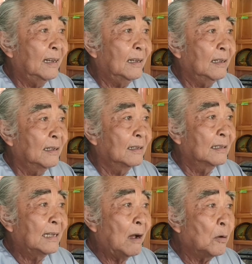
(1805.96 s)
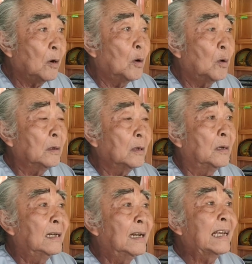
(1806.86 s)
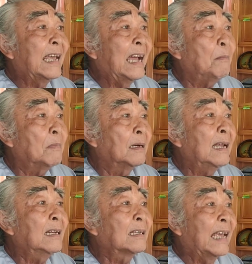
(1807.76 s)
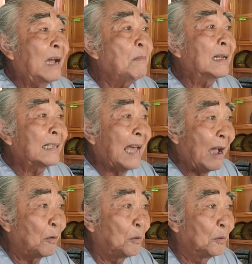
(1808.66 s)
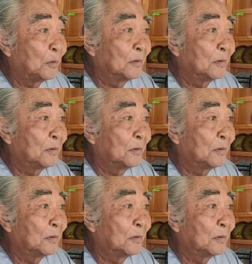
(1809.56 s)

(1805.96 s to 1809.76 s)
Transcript: nha sao cô dội đi lấy kẻ lấy kẻ ba tàu